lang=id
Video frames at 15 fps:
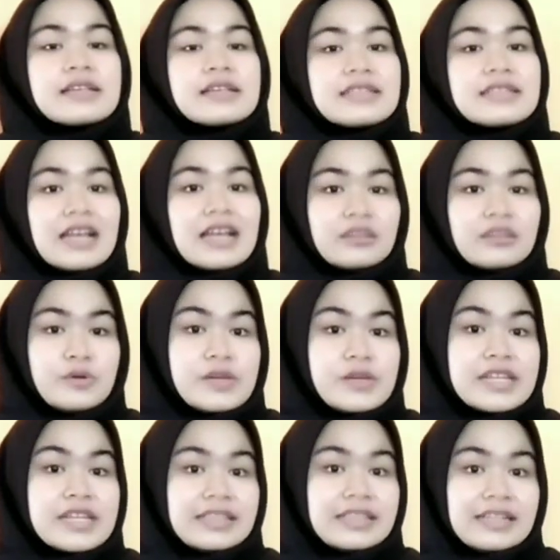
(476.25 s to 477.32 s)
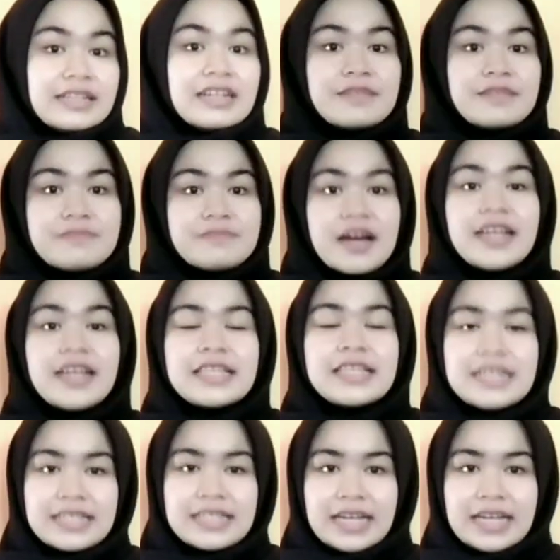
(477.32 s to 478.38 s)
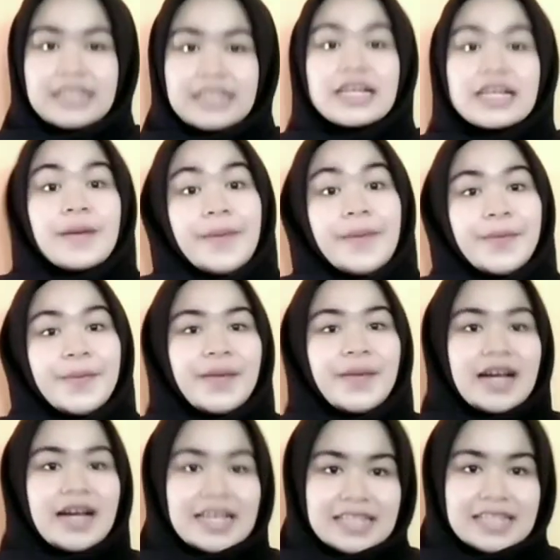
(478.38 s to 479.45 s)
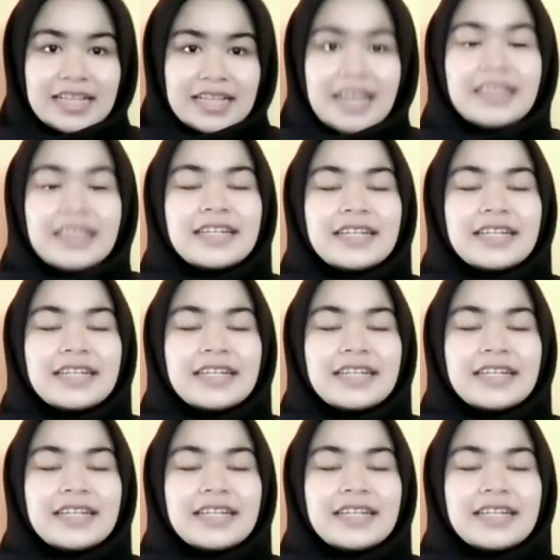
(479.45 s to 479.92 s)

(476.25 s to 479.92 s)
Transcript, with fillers: 1 liter limbah deterjen dapat menghasilkan